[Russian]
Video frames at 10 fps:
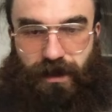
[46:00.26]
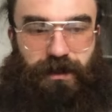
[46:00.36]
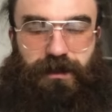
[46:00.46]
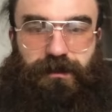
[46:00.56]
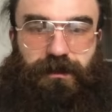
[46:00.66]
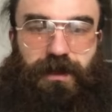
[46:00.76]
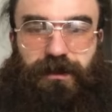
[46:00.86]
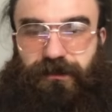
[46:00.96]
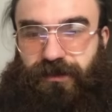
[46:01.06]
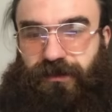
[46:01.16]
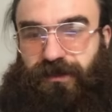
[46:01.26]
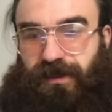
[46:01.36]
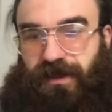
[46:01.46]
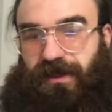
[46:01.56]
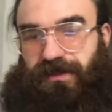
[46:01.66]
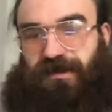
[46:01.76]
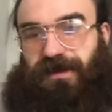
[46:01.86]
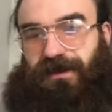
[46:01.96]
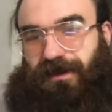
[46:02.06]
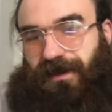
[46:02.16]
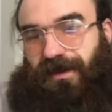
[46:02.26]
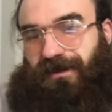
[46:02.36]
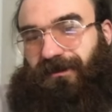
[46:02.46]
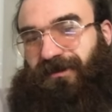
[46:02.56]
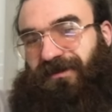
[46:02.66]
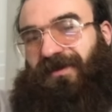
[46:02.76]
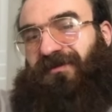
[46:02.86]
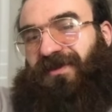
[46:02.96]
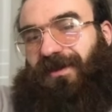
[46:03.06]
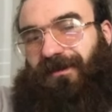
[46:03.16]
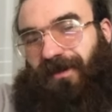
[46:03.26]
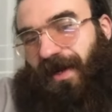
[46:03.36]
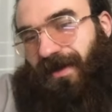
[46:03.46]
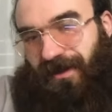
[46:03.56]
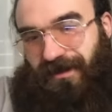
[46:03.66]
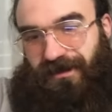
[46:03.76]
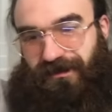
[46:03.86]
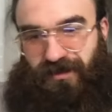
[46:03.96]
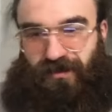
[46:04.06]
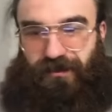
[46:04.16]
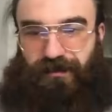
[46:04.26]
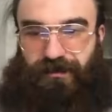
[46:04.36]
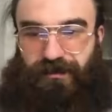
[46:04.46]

А, ну ладно, все, типа конец, блядь. Я как-то вот, а вот так. Конец, все.